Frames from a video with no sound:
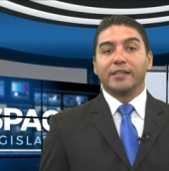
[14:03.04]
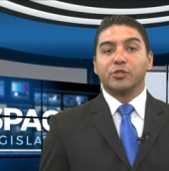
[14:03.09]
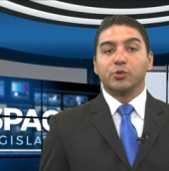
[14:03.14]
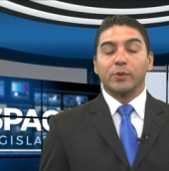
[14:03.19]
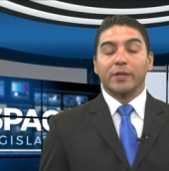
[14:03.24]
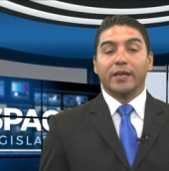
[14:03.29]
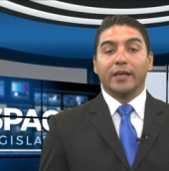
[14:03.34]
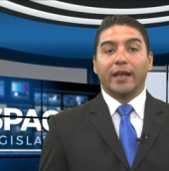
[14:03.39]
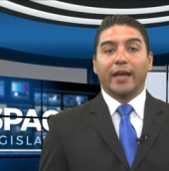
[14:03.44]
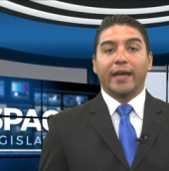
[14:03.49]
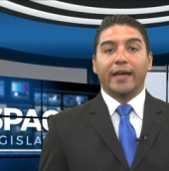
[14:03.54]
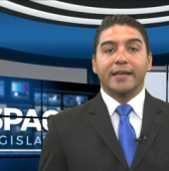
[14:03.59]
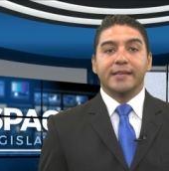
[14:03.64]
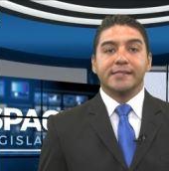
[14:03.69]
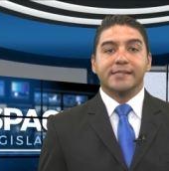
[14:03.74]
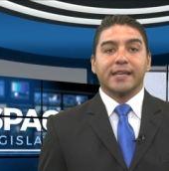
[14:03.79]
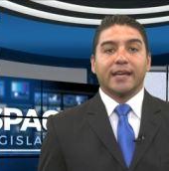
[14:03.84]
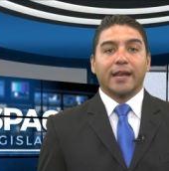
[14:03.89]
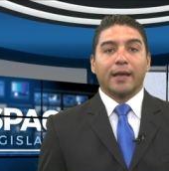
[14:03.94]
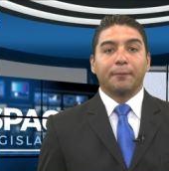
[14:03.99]
Twitter e
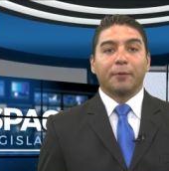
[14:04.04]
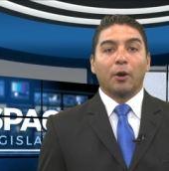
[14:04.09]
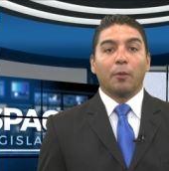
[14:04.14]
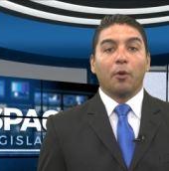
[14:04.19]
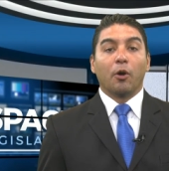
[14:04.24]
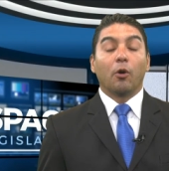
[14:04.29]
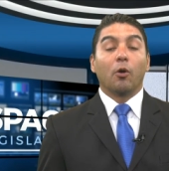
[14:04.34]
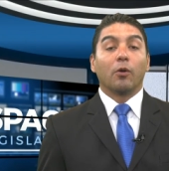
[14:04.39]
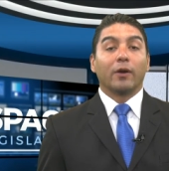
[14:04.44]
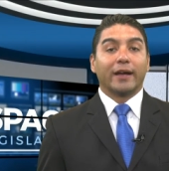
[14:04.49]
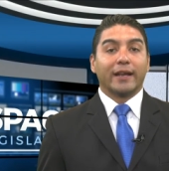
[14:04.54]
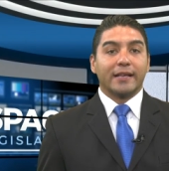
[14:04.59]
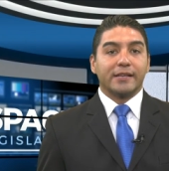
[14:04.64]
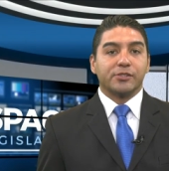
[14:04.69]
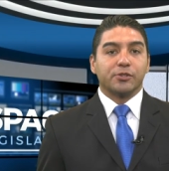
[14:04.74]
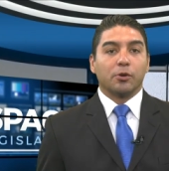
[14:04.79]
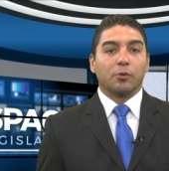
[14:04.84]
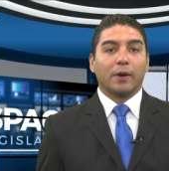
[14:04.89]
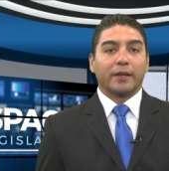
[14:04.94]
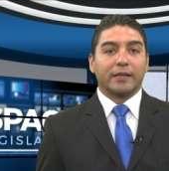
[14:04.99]
Instagram como
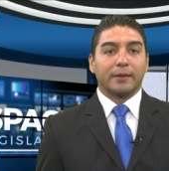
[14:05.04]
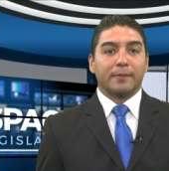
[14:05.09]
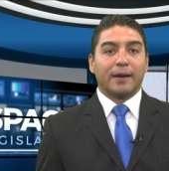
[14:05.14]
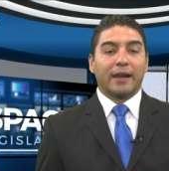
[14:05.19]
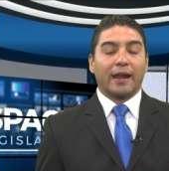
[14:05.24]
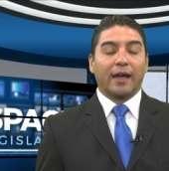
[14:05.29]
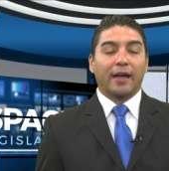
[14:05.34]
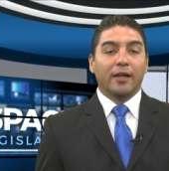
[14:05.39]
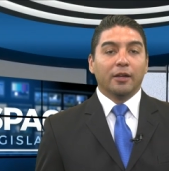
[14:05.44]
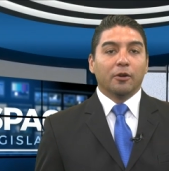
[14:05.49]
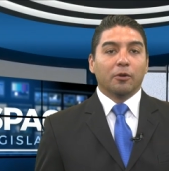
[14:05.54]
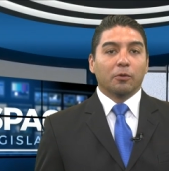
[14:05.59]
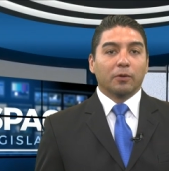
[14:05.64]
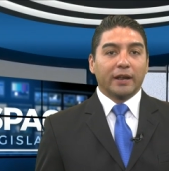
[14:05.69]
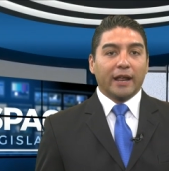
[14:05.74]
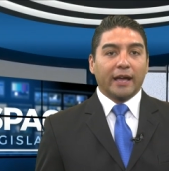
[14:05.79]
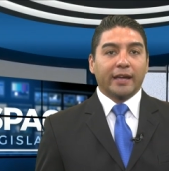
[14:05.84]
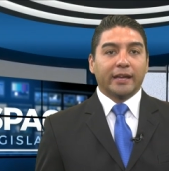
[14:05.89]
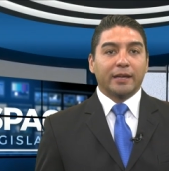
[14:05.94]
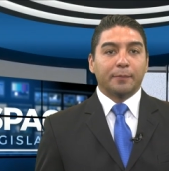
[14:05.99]
Congreso Guatemala. Un
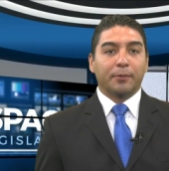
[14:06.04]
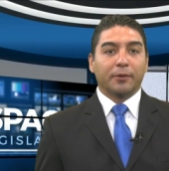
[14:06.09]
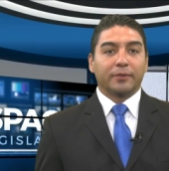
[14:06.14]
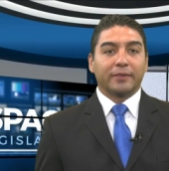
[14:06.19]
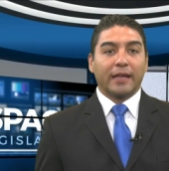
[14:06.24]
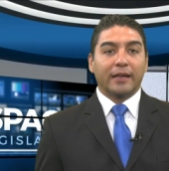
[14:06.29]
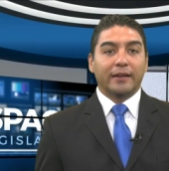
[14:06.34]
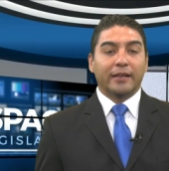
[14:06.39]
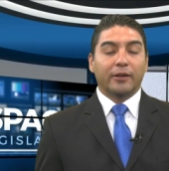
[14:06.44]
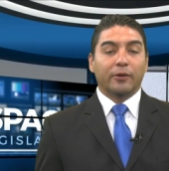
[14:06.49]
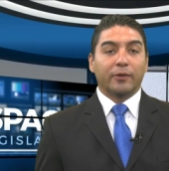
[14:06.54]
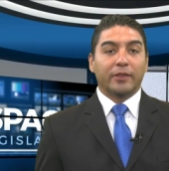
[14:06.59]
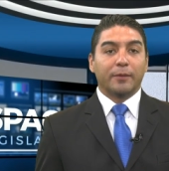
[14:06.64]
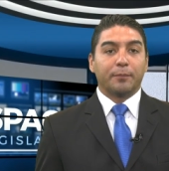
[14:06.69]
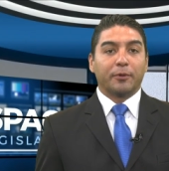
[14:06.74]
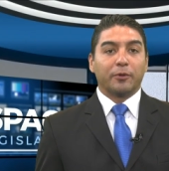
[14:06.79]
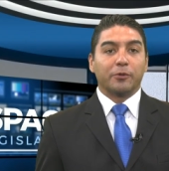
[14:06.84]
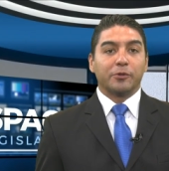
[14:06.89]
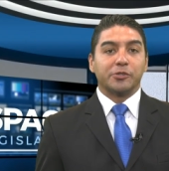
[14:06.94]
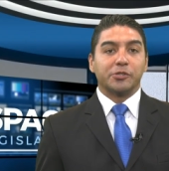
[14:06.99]
gran equipo técnico y de
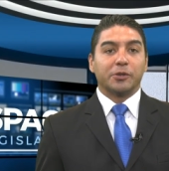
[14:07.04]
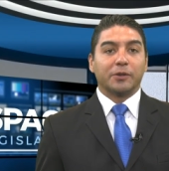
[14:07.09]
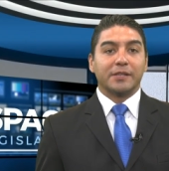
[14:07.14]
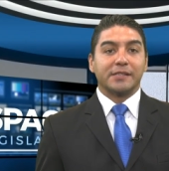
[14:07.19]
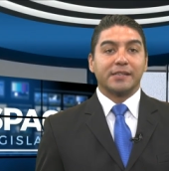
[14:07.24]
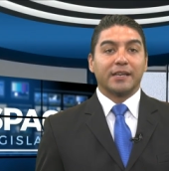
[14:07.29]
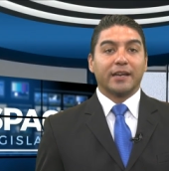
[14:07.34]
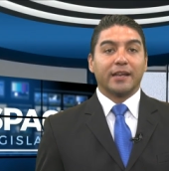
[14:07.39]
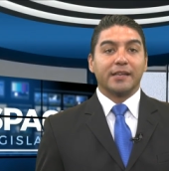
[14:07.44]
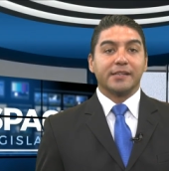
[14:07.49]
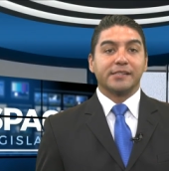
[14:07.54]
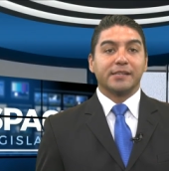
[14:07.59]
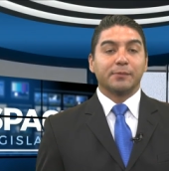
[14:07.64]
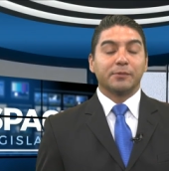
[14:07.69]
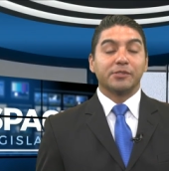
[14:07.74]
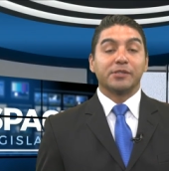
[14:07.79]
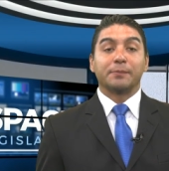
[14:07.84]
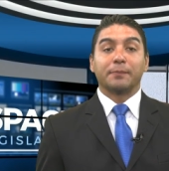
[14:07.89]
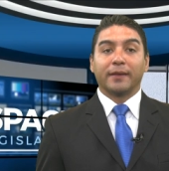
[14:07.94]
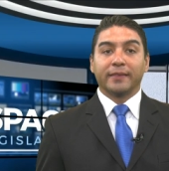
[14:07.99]
producción les
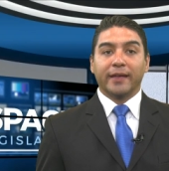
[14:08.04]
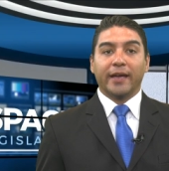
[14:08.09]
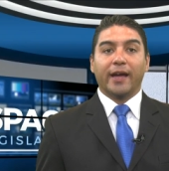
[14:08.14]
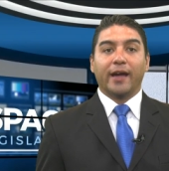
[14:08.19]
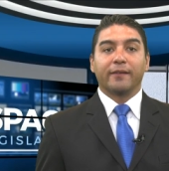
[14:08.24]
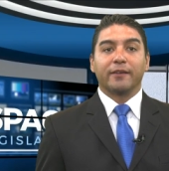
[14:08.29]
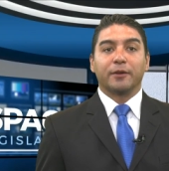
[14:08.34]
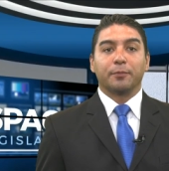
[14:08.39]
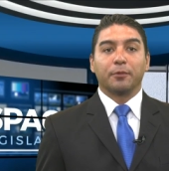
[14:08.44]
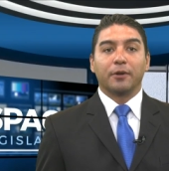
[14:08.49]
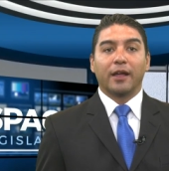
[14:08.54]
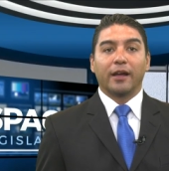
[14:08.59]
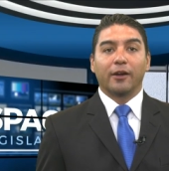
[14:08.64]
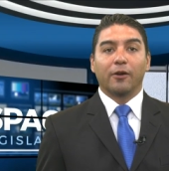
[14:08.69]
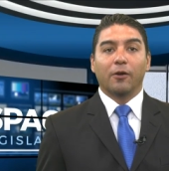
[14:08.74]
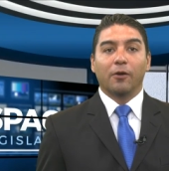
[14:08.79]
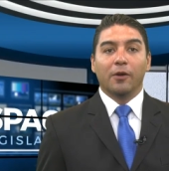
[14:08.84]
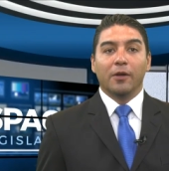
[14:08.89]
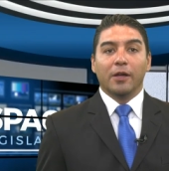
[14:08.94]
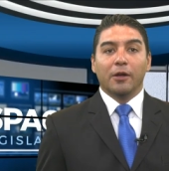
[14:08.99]
agradecemos. En pantalla Javier
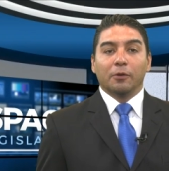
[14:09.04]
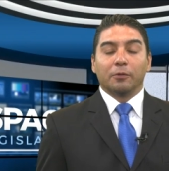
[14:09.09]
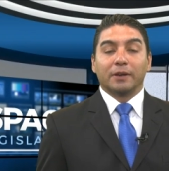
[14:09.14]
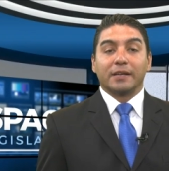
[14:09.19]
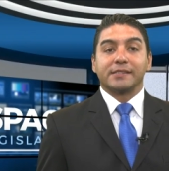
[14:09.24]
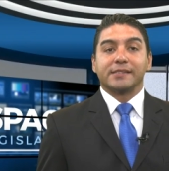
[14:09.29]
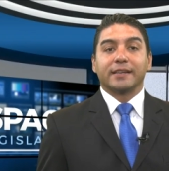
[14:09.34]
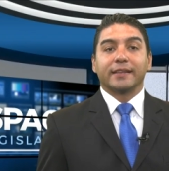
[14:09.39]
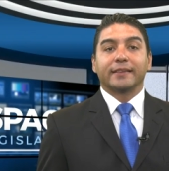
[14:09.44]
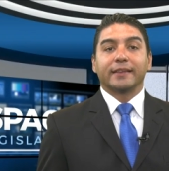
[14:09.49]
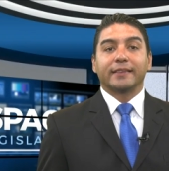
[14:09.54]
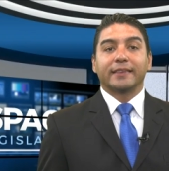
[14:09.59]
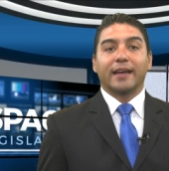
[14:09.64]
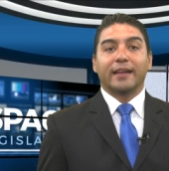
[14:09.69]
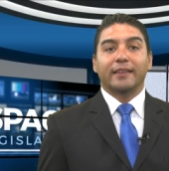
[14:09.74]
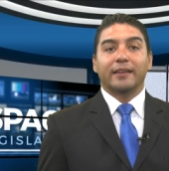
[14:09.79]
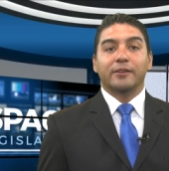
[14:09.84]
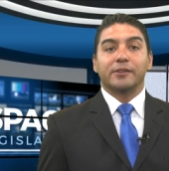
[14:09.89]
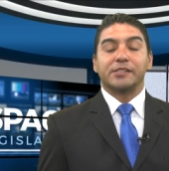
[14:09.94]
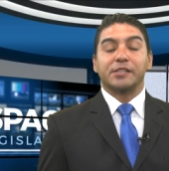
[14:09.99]
Polanco. Una excelente
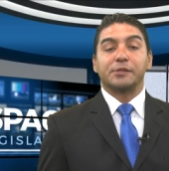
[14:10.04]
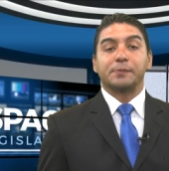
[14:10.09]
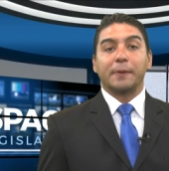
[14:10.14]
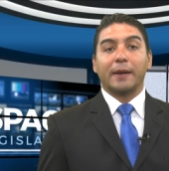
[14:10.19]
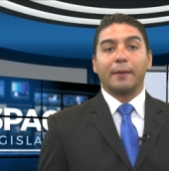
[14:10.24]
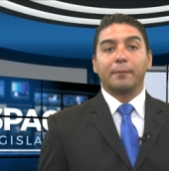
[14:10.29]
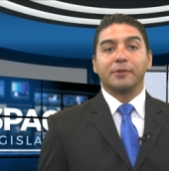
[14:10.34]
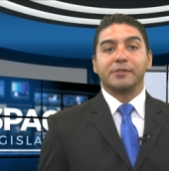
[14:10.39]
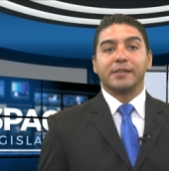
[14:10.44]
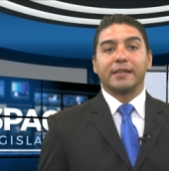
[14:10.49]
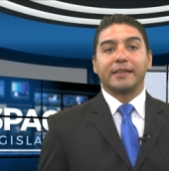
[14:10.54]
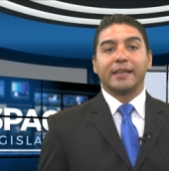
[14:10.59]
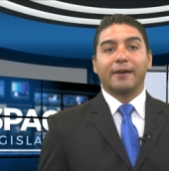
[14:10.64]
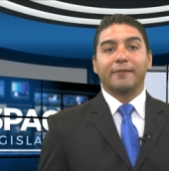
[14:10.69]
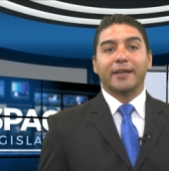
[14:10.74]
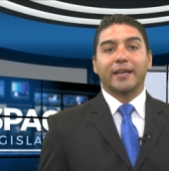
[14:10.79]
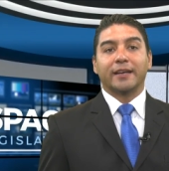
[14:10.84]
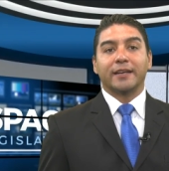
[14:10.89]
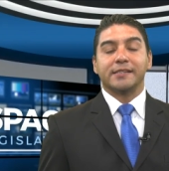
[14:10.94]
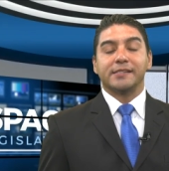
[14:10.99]
tarde y nos esperamos el día
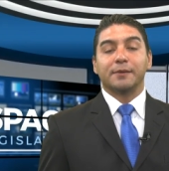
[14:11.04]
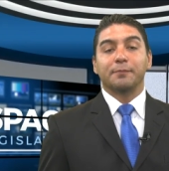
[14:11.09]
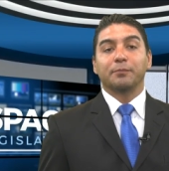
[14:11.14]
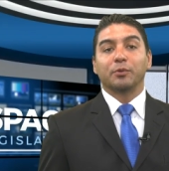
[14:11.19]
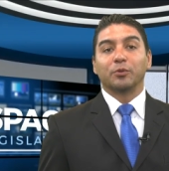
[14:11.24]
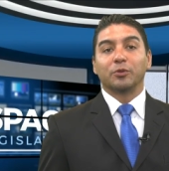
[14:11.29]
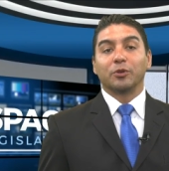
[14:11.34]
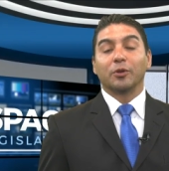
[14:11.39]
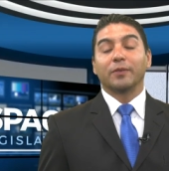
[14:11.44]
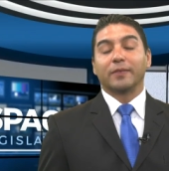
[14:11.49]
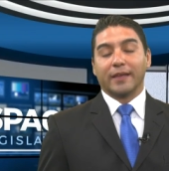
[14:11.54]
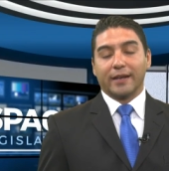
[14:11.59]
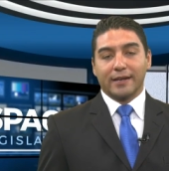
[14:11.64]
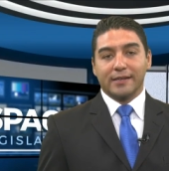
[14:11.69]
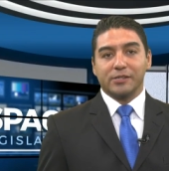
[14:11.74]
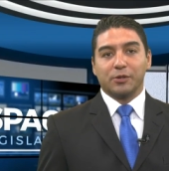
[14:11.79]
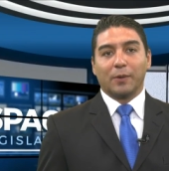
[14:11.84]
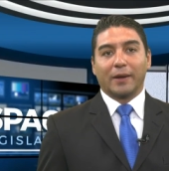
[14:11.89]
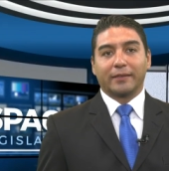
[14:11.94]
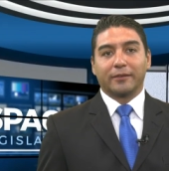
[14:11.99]
viernes en punto de
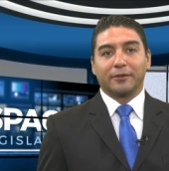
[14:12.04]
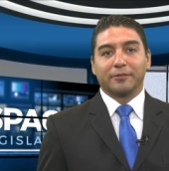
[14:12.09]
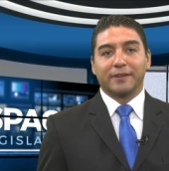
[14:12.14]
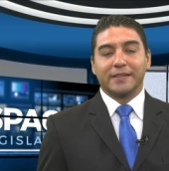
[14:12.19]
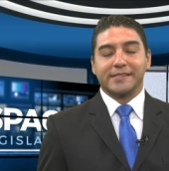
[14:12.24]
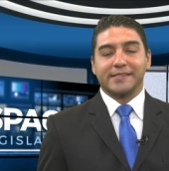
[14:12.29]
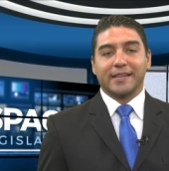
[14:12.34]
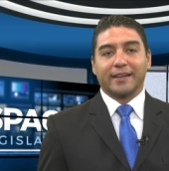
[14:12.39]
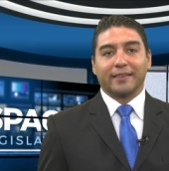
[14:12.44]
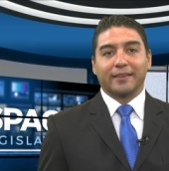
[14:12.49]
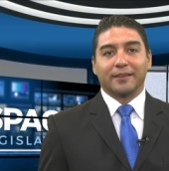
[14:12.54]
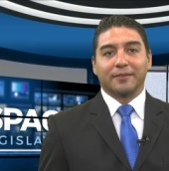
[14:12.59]
las 4. Feliz tarde.